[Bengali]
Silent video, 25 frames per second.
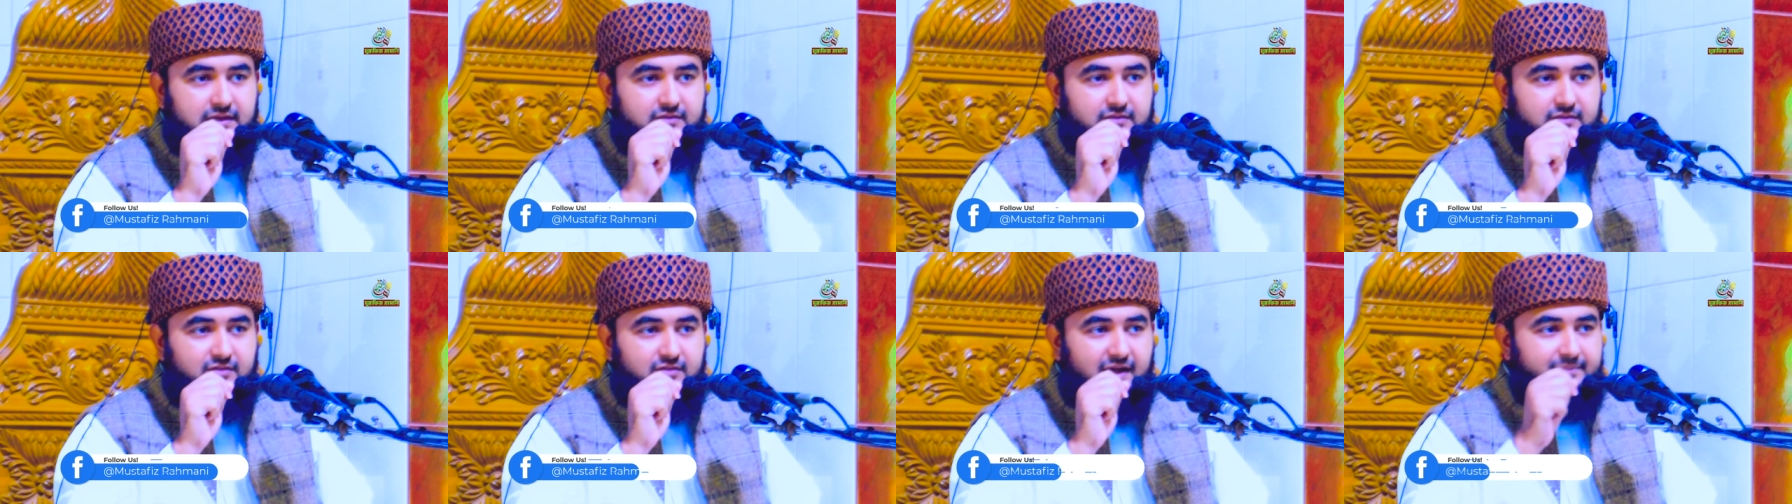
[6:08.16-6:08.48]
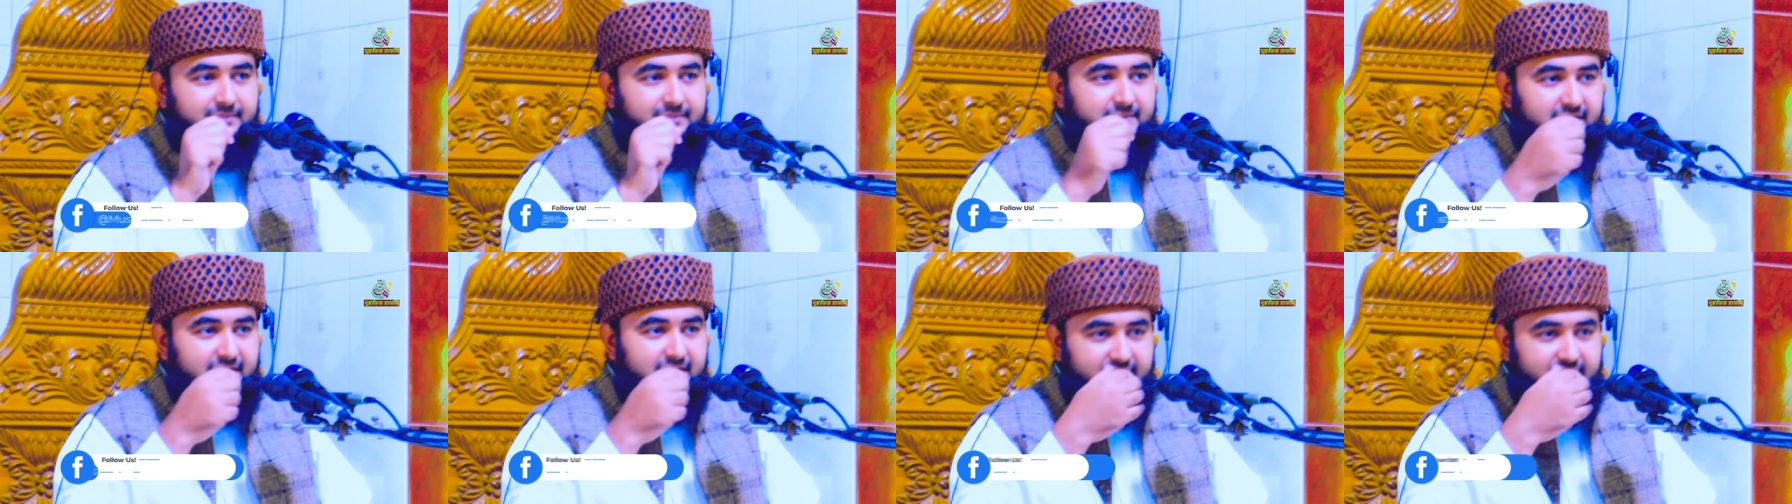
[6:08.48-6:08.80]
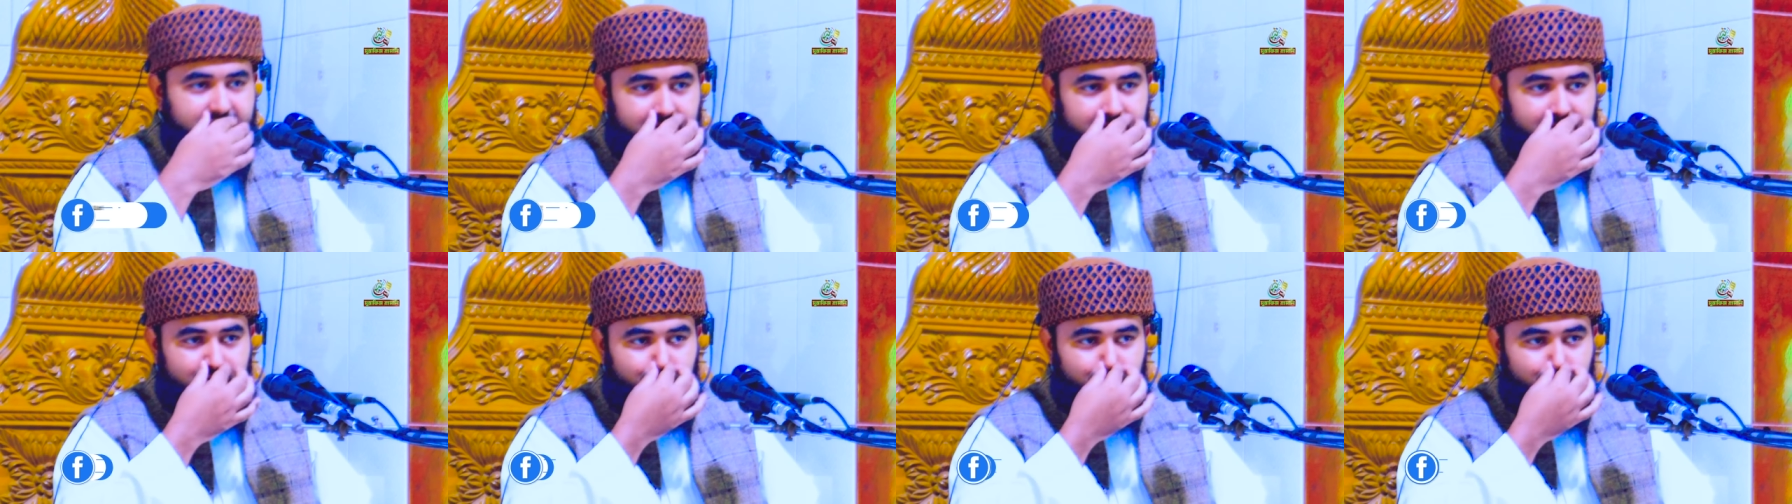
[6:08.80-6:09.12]
তা আপনারা
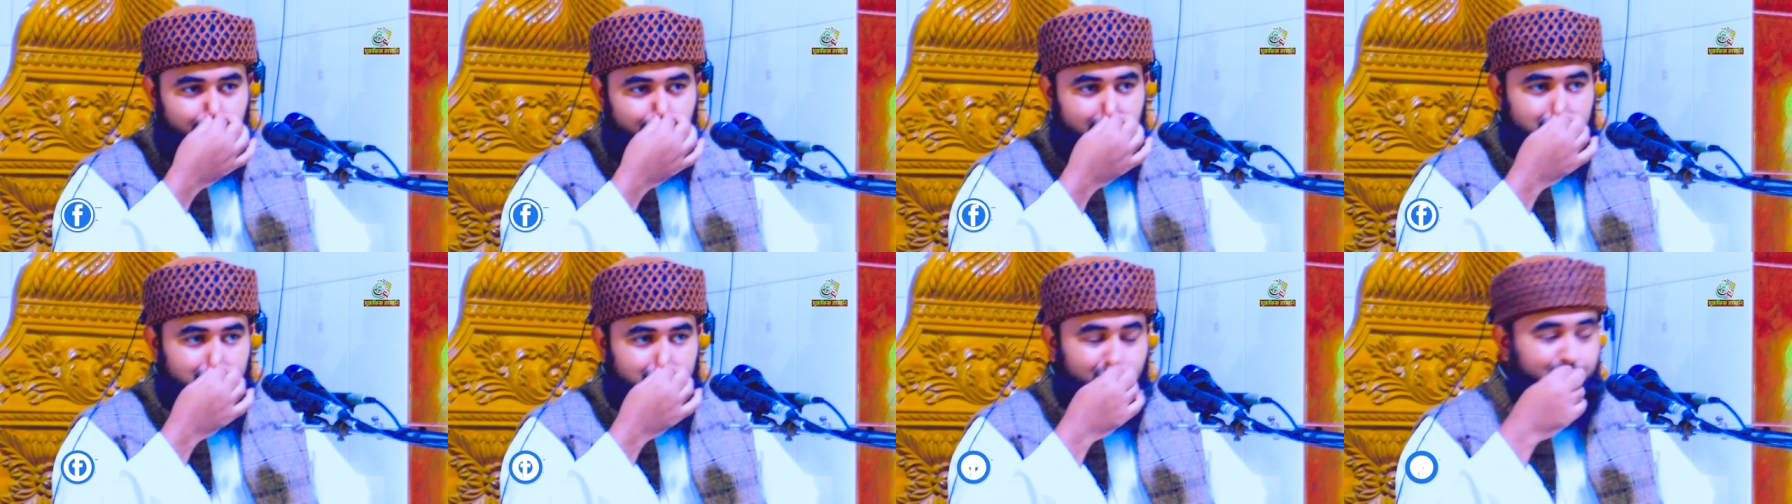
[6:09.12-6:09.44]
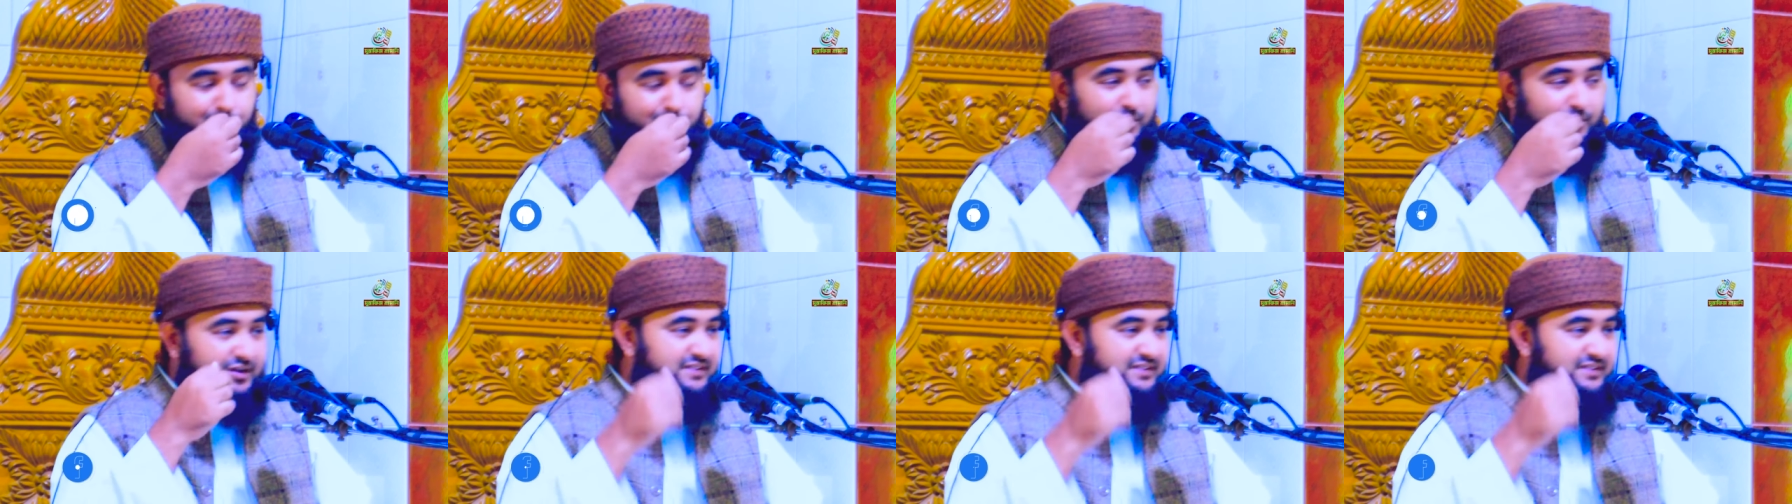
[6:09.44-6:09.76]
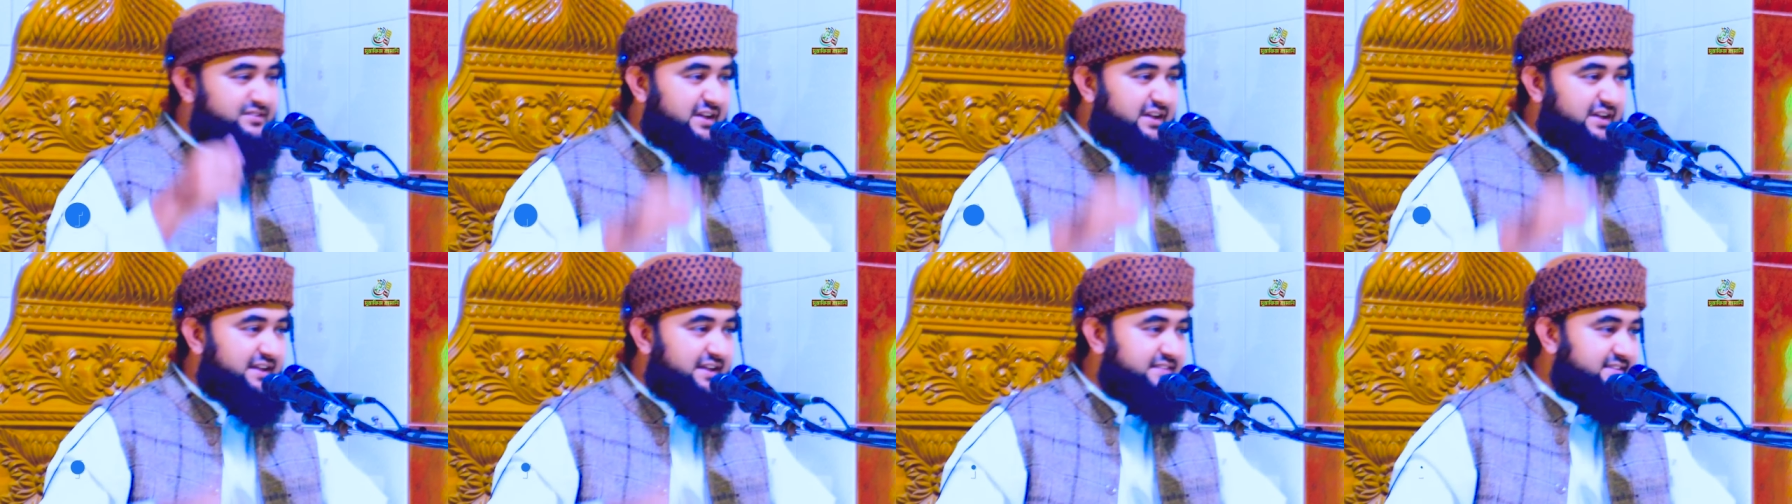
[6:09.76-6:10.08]
যারা দুই অক্ত পড়েন
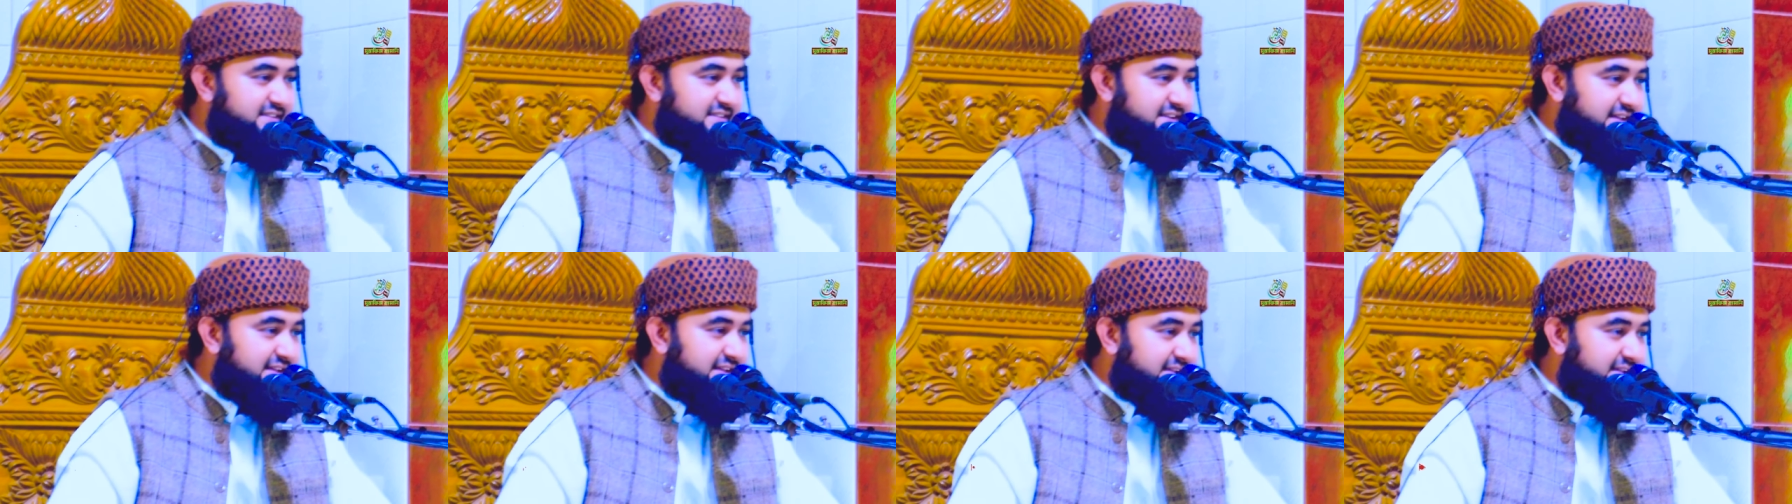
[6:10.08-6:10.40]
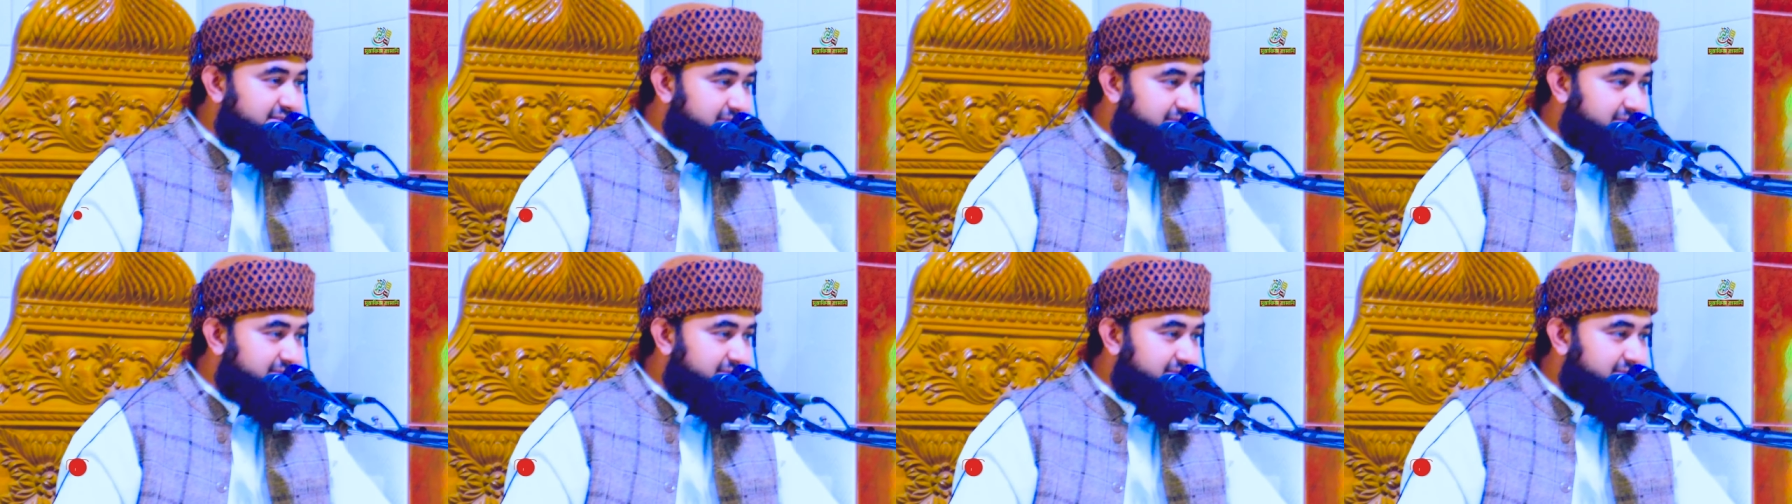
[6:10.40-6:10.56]
সারা দিনে